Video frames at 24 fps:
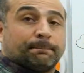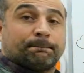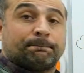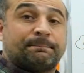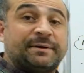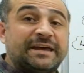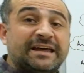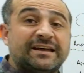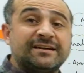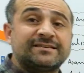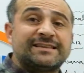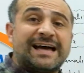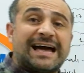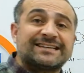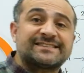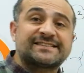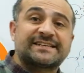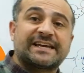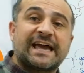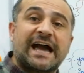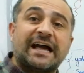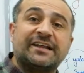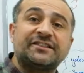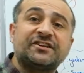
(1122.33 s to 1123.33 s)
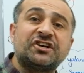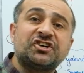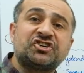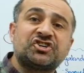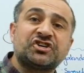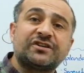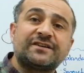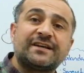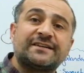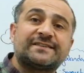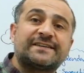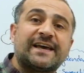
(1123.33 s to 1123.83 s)
Bir ders kendi
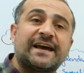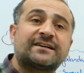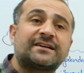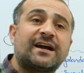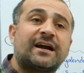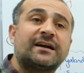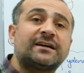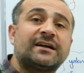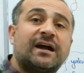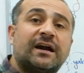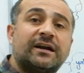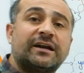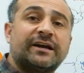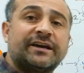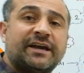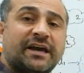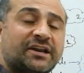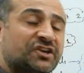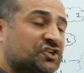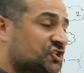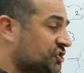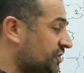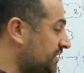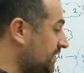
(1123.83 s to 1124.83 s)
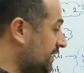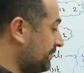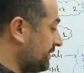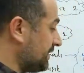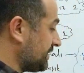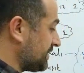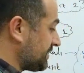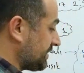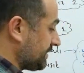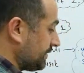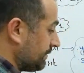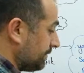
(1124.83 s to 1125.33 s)
içinde tekrarlarla
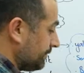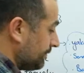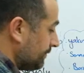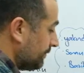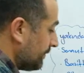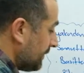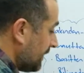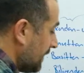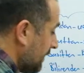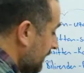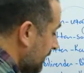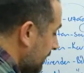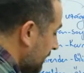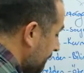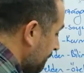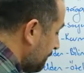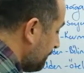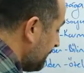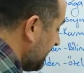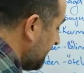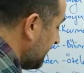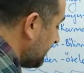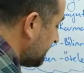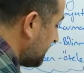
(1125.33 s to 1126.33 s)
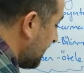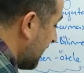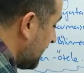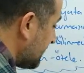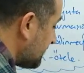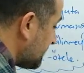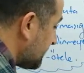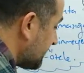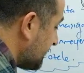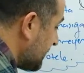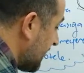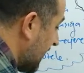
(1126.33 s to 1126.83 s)
genişleyebilir. Bir
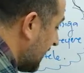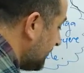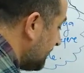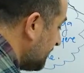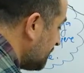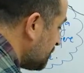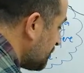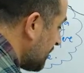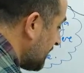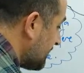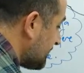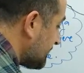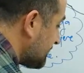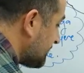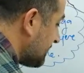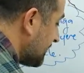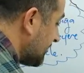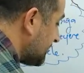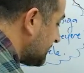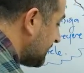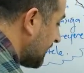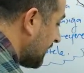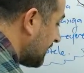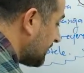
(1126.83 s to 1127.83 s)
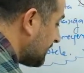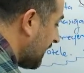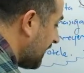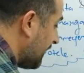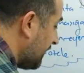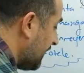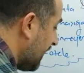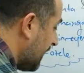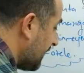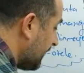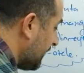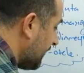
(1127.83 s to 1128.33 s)
ders kendi içerisinde
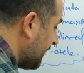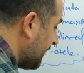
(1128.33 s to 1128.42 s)
tekrarlarla